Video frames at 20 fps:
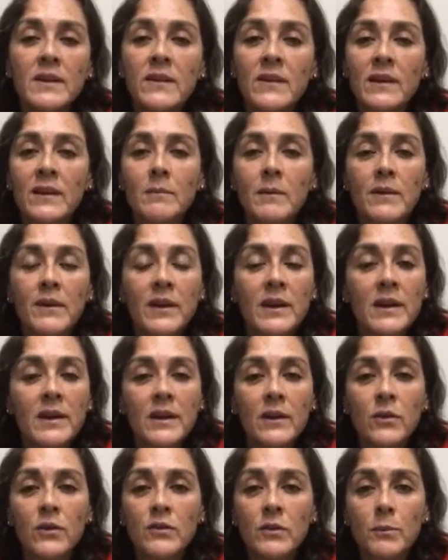de la manera en que
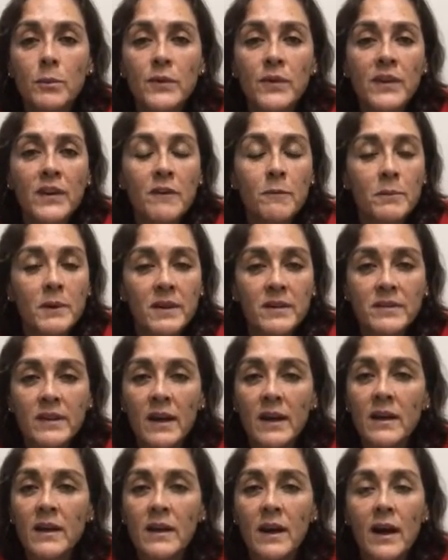ellos se pueden
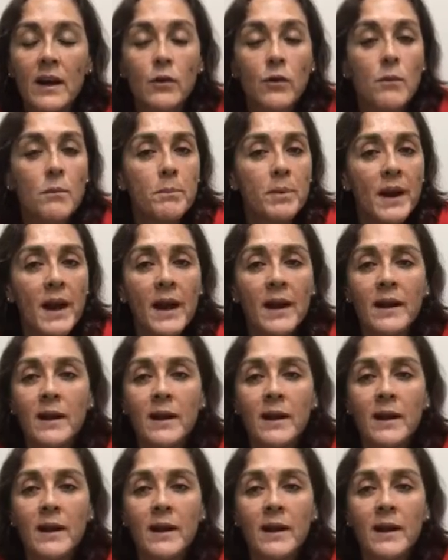expresar al comprar,